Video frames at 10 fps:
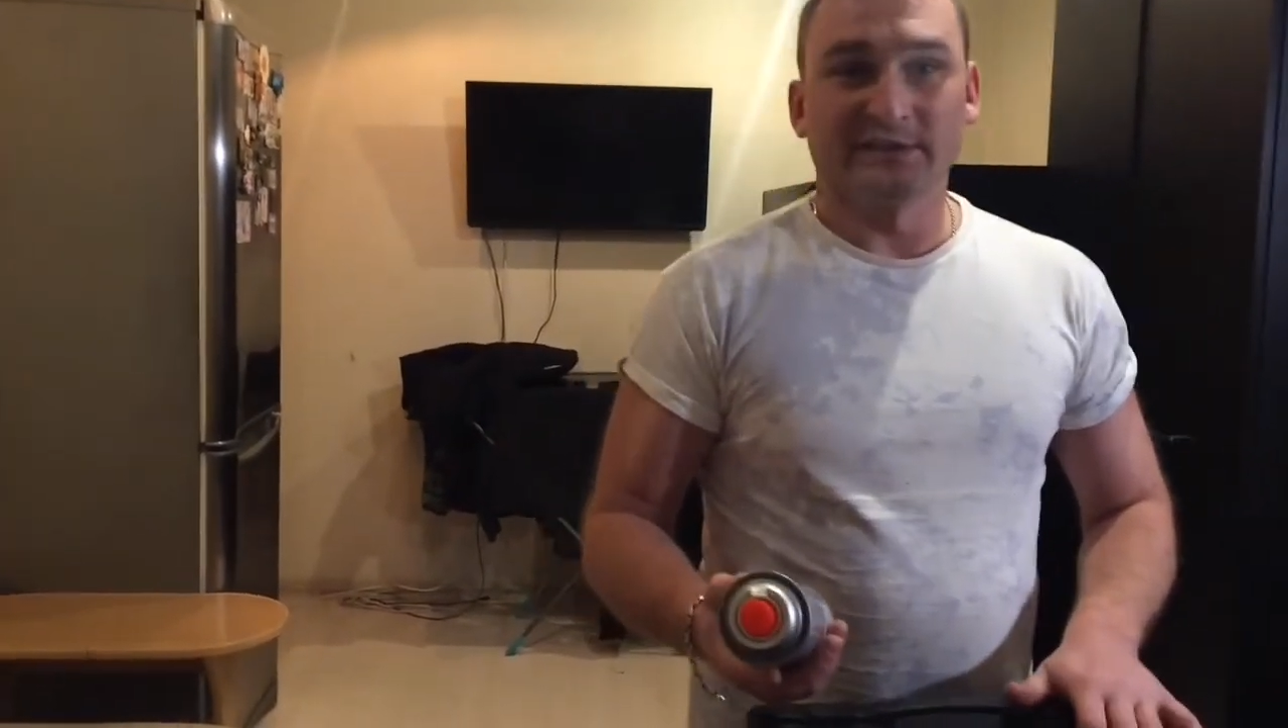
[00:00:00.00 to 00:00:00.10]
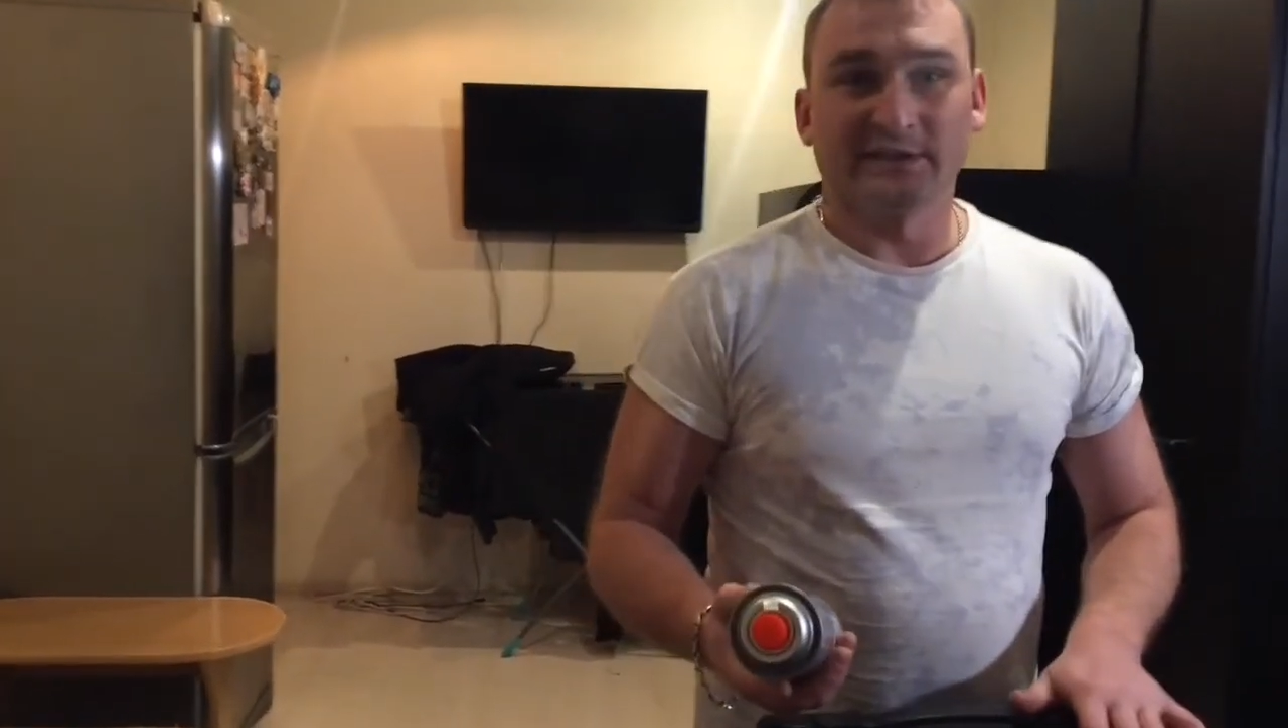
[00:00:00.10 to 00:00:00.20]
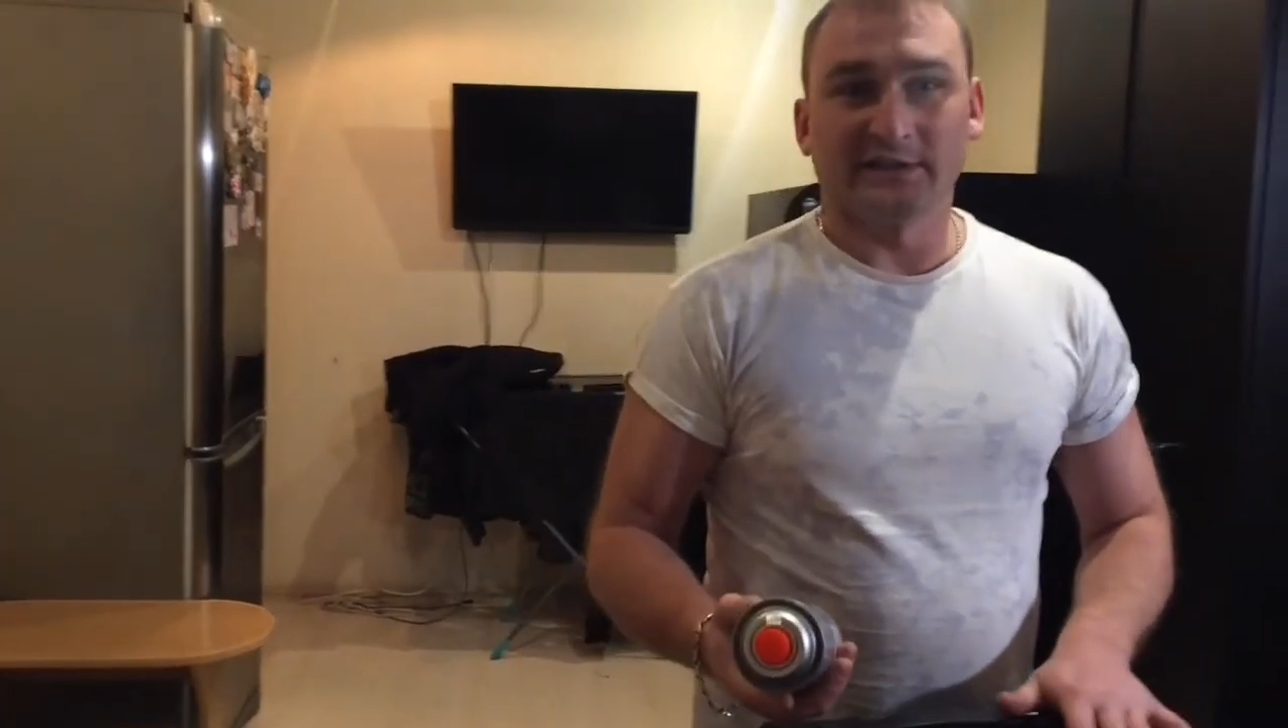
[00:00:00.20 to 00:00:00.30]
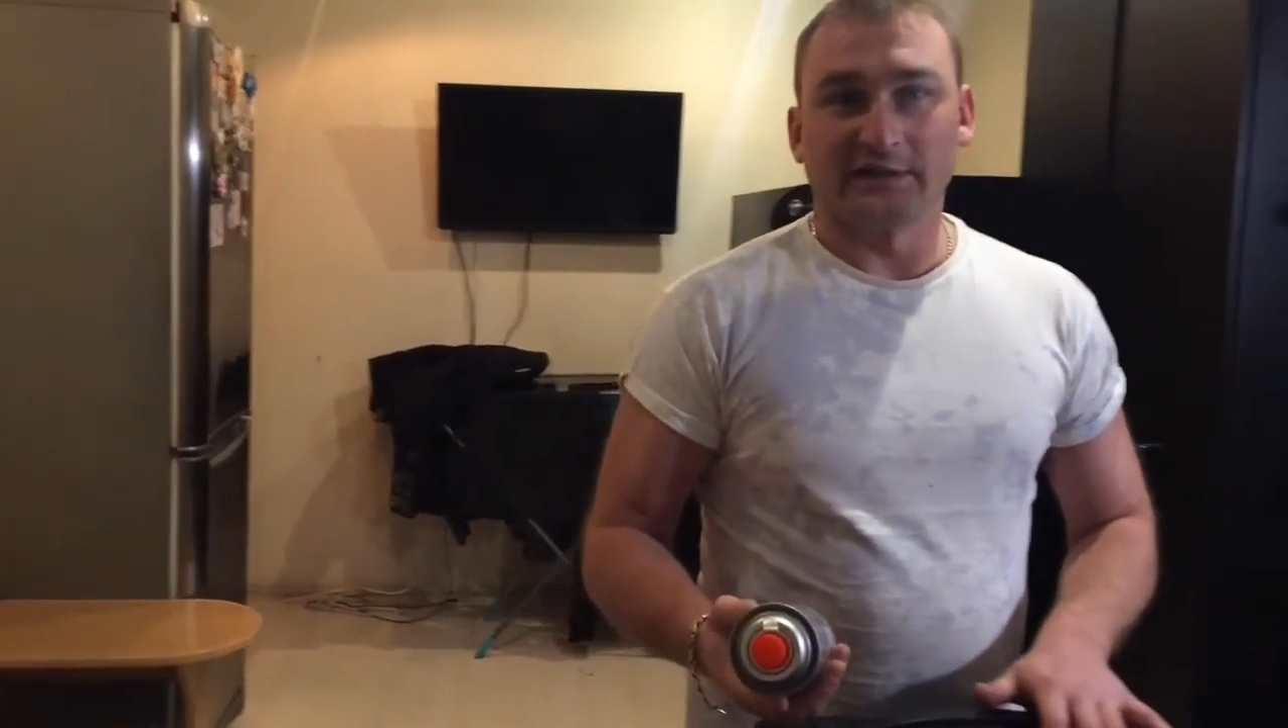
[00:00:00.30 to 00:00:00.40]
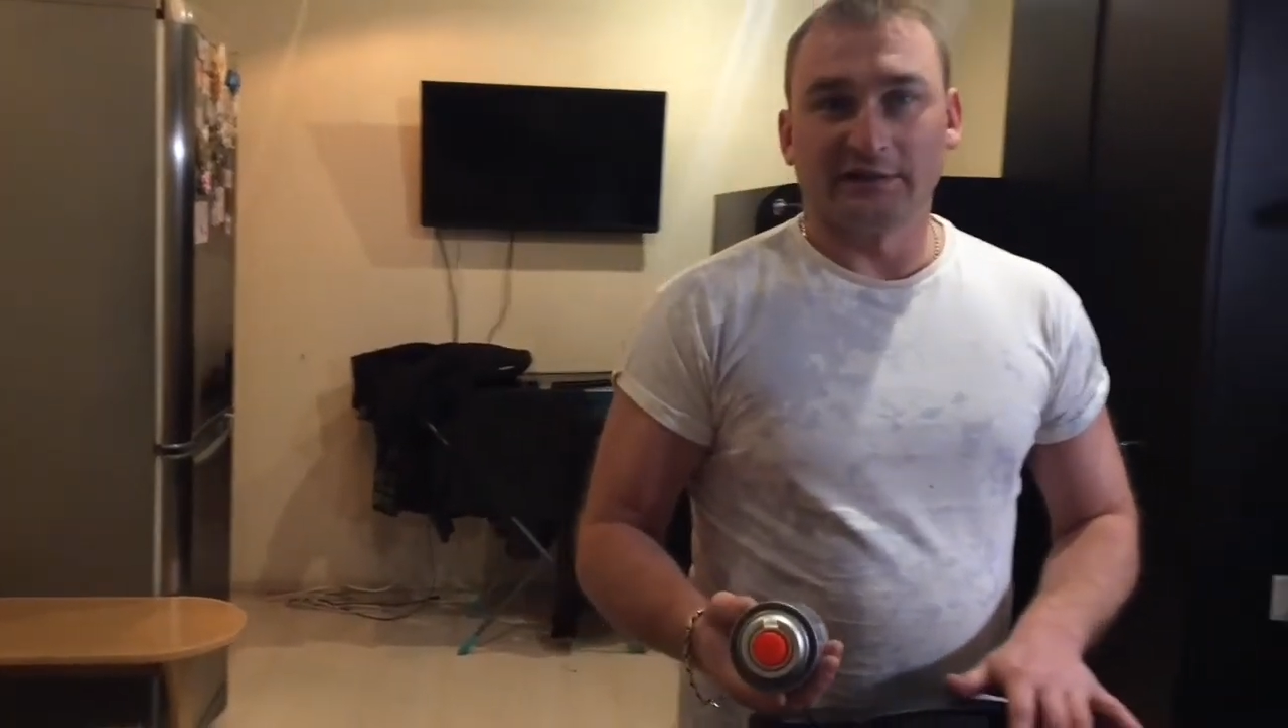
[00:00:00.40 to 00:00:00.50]

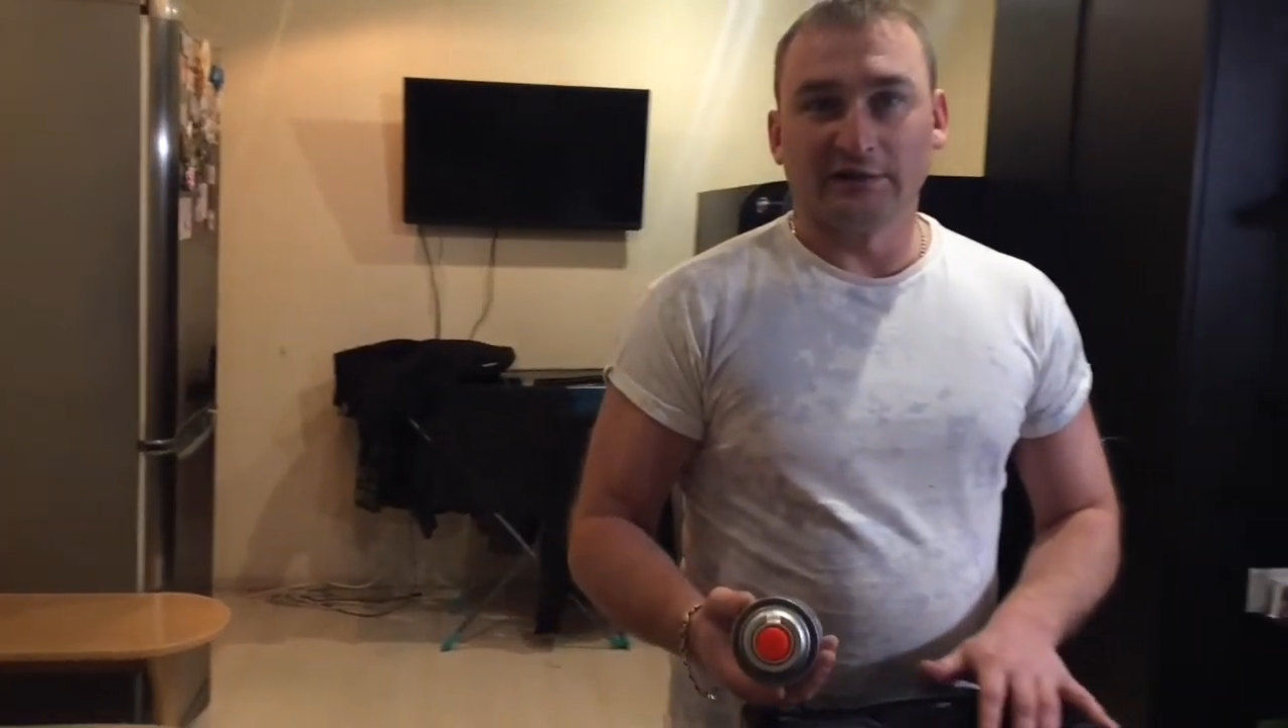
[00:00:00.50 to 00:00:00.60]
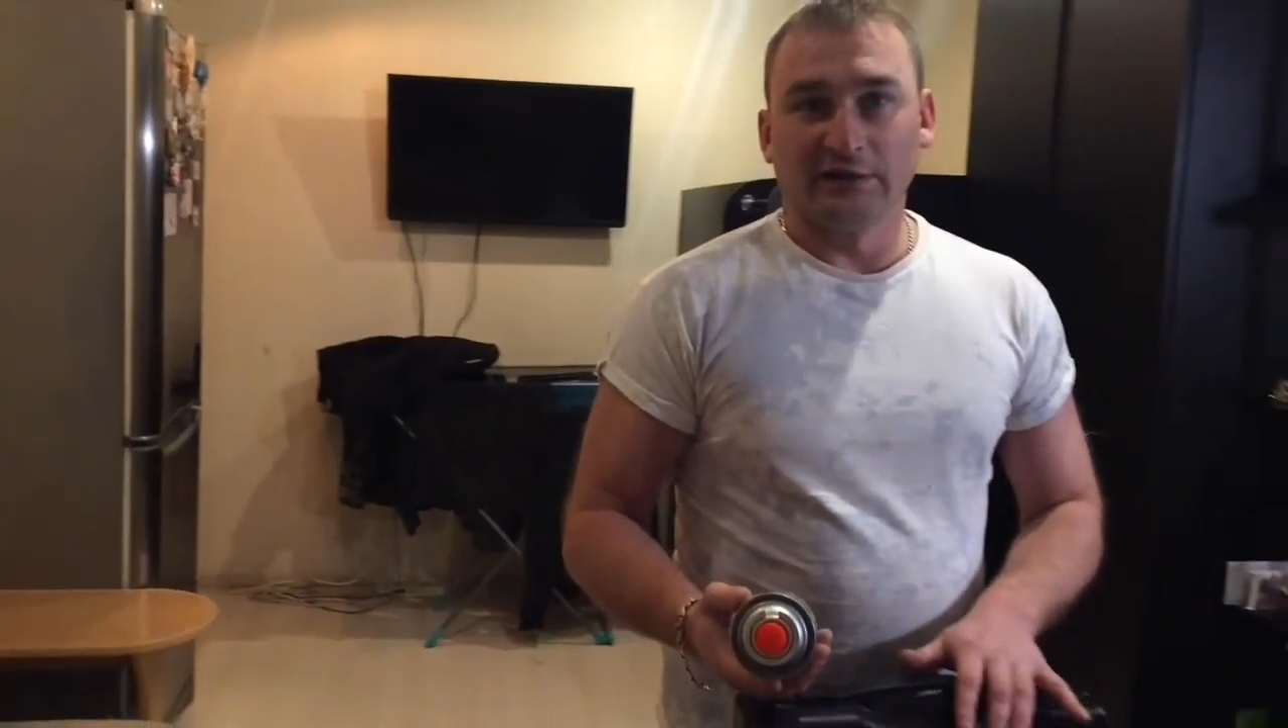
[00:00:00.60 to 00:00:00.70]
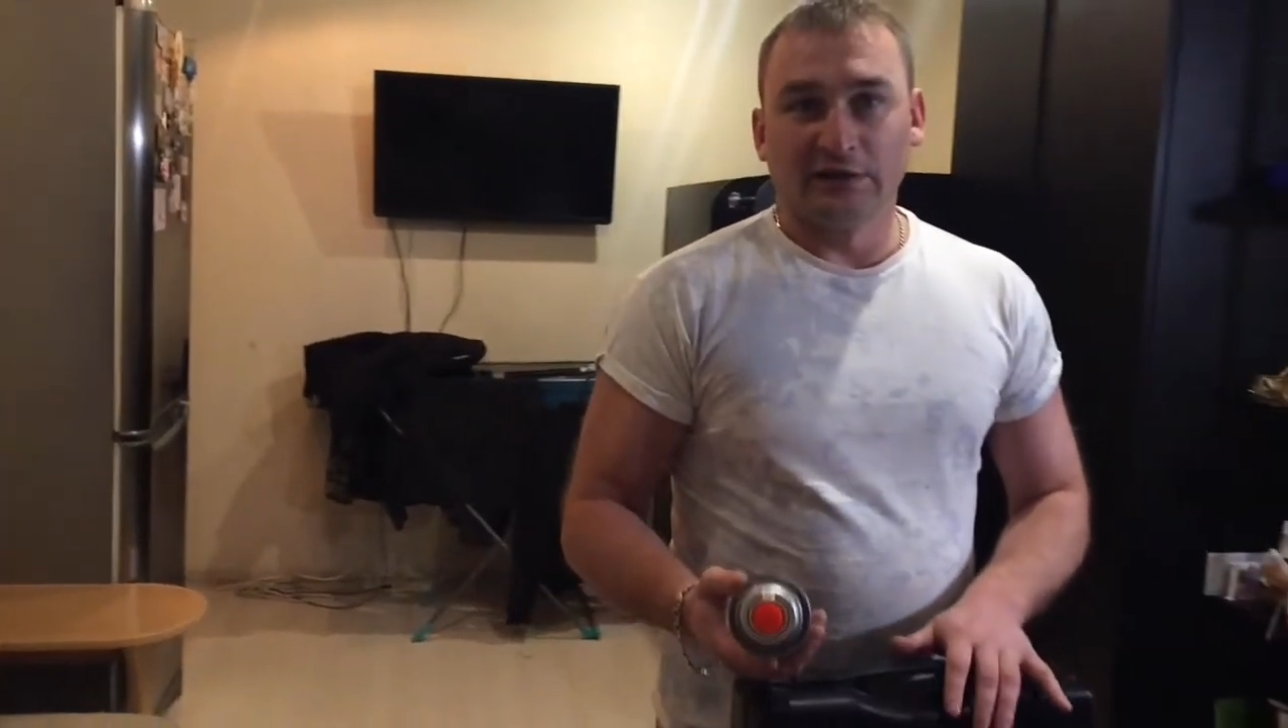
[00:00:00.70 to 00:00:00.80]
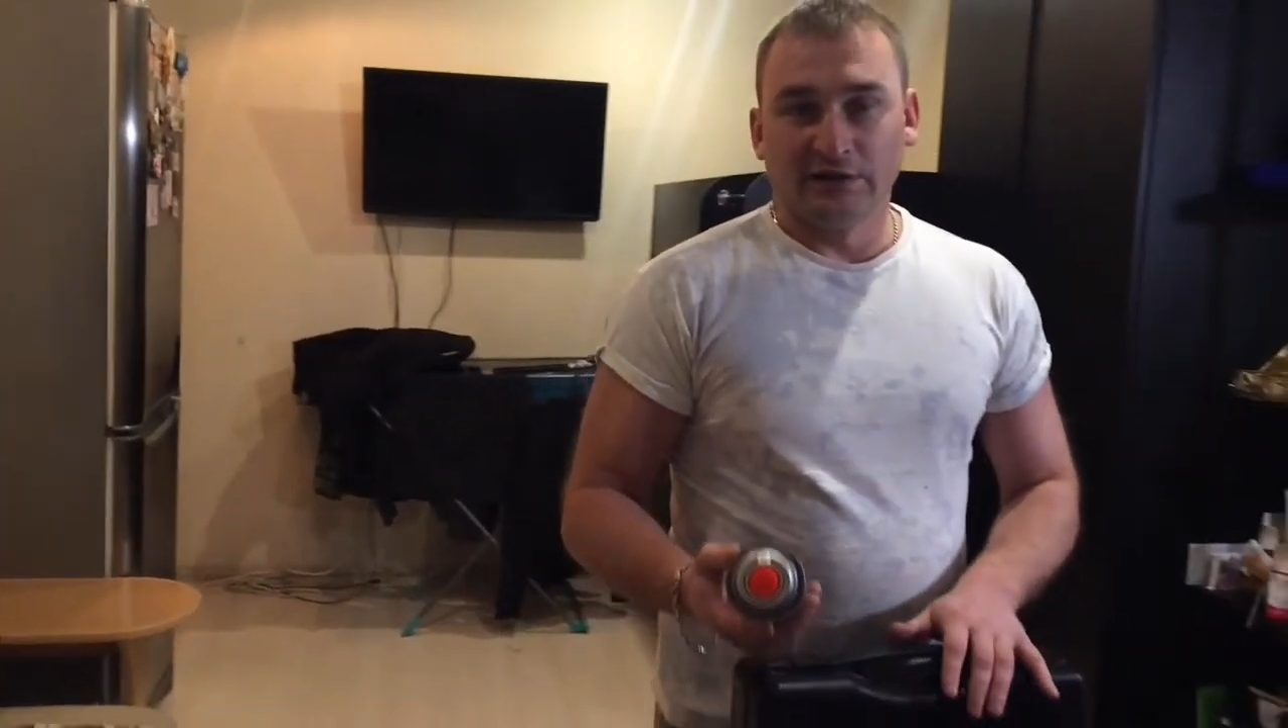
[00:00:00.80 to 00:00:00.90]
на канал.